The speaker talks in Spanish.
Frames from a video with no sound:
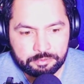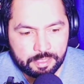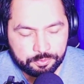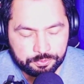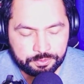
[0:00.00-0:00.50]

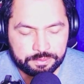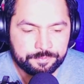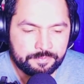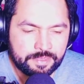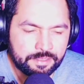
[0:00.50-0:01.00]
apóstoles
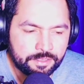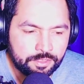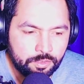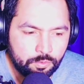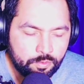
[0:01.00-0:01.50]

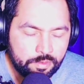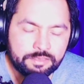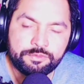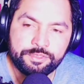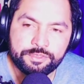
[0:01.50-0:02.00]
lo cual
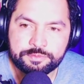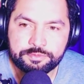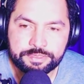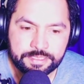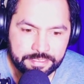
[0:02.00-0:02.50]
es curioso
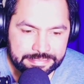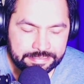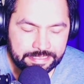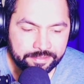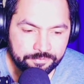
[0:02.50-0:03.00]
porque
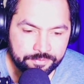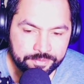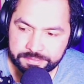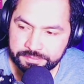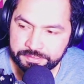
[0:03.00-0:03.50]
tantas
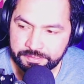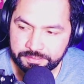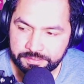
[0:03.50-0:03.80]
veces que